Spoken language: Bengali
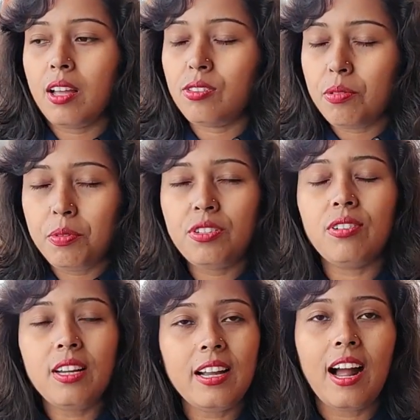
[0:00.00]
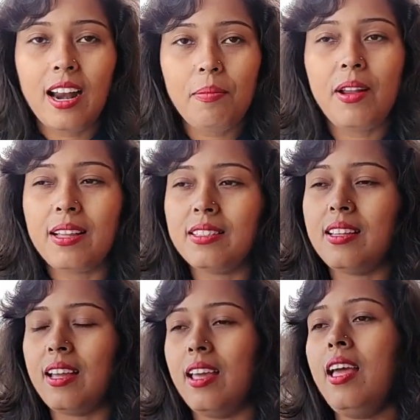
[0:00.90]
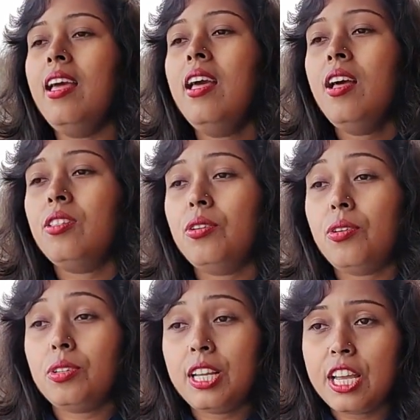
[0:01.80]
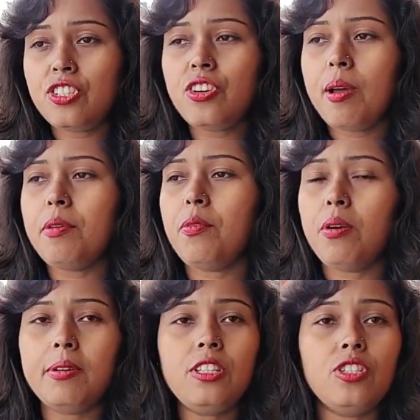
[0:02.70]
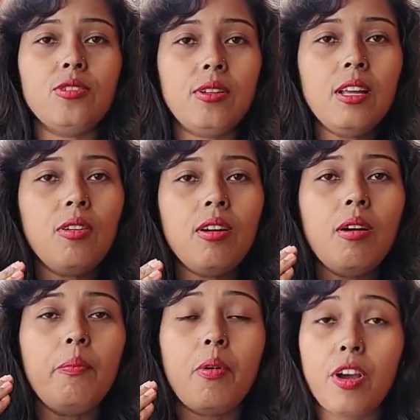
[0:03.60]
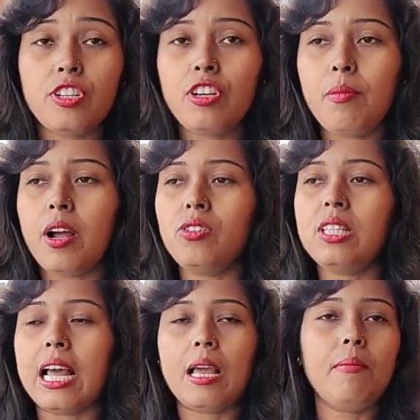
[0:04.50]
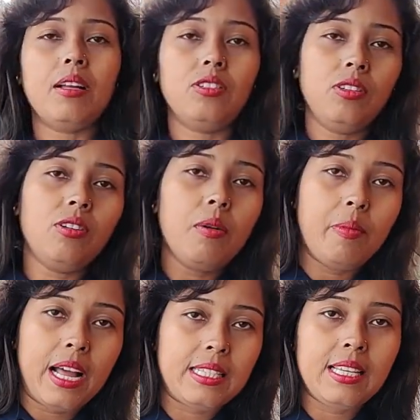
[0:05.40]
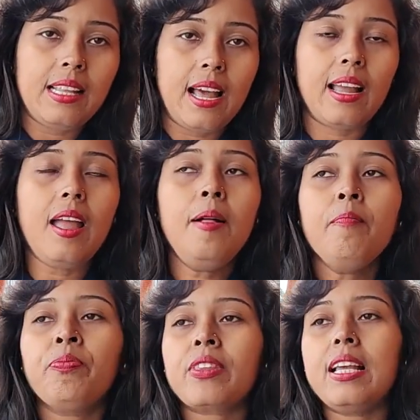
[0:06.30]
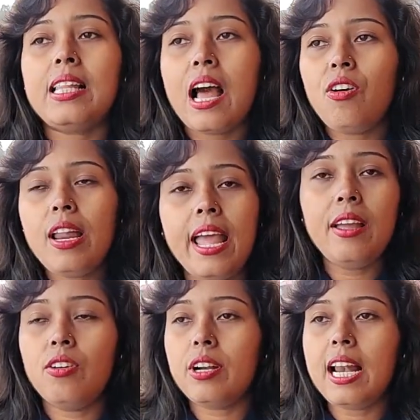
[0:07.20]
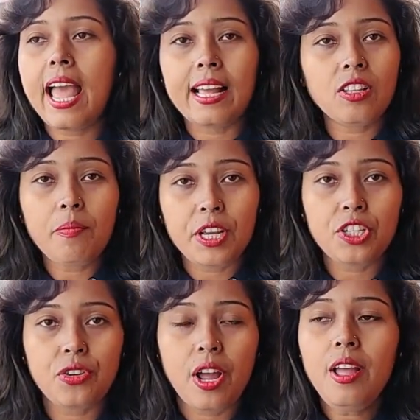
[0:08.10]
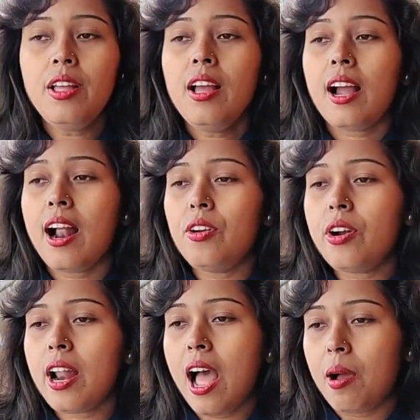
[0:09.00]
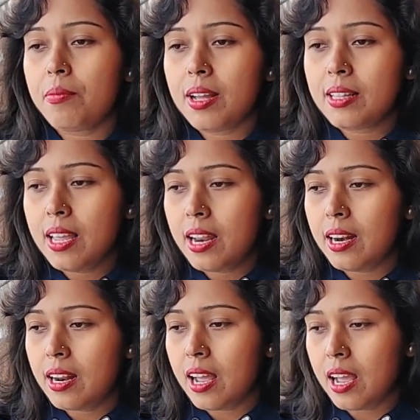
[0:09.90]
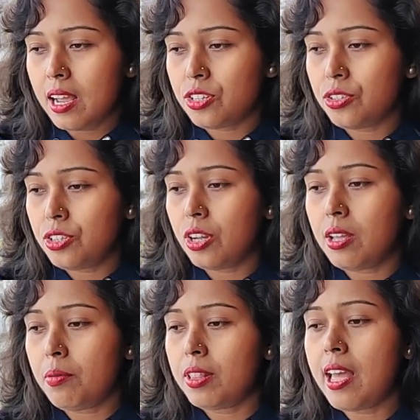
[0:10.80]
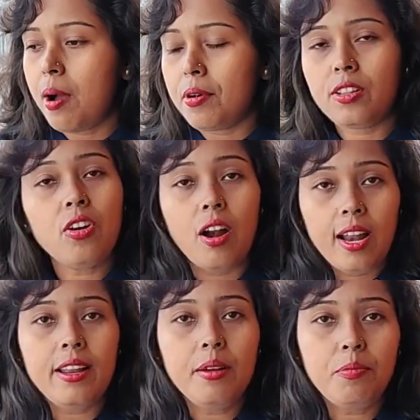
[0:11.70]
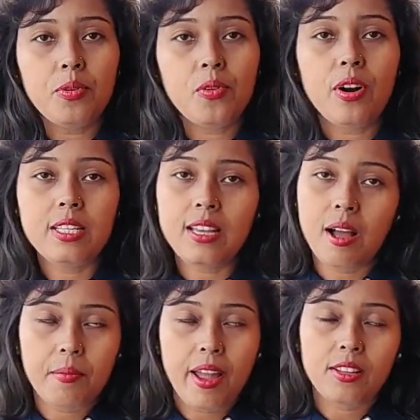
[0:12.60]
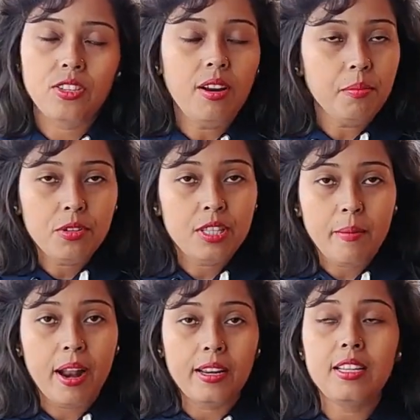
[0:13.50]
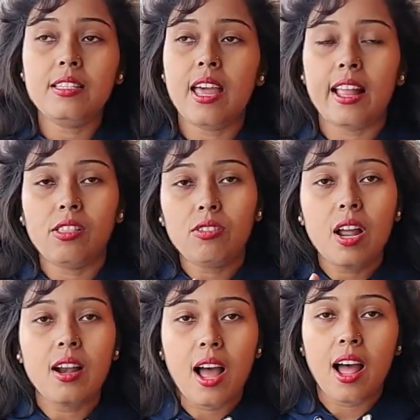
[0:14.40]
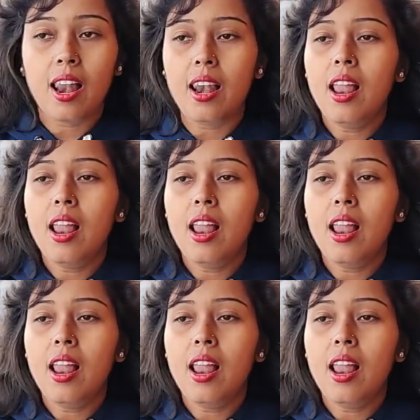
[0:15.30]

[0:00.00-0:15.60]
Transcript: তো ভীষণই খারাপ লাগছে দেখে তো সেই জন্য আমি বলবো যে যদি কোনো বয়স্ক মানুষ থাকে বা যদি কোনো বাচ্চা থাকে তাহলে এই হোটেলে একদম এসো না কারণ আমাদের সত্যি কথা বলতে আমরা তো অনলাইনে বুক করেছি আমরা অ্যাকচুয়ালি বুঝতে পারিনি যে এতটা ঢাল